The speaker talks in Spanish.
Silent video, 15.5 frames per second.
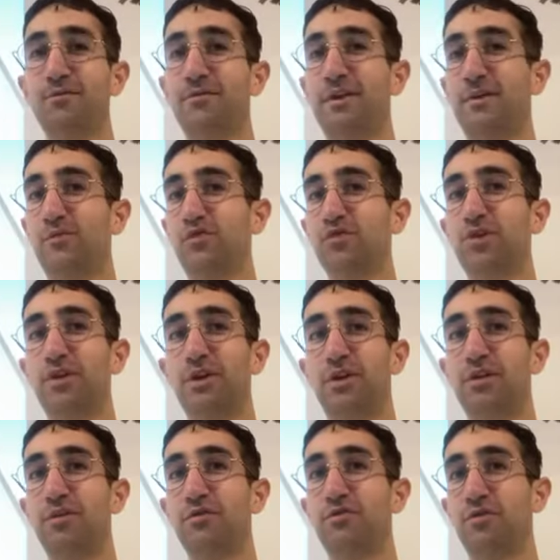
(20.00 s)
la
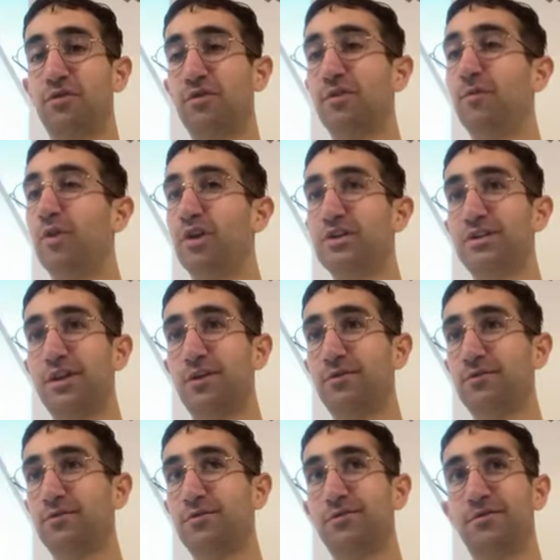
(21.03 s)
música yo creo que no molesta,
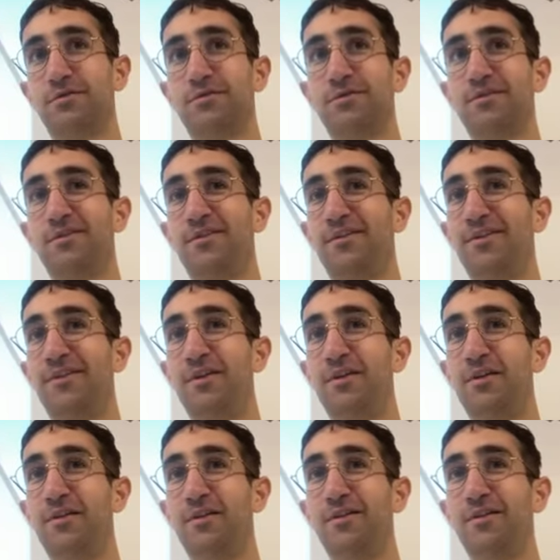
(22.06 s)
¿Más o
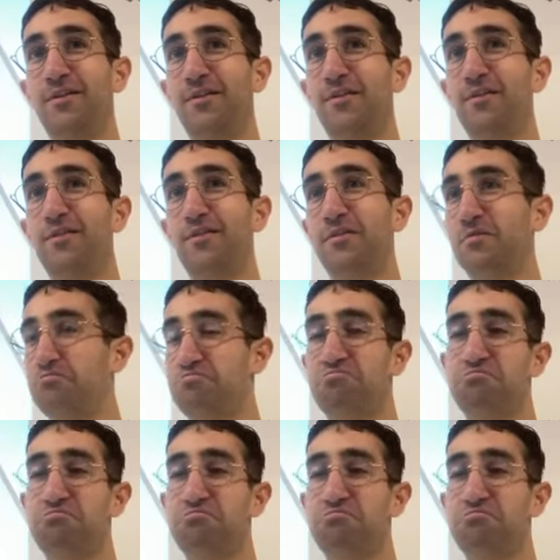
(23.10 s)
menos música?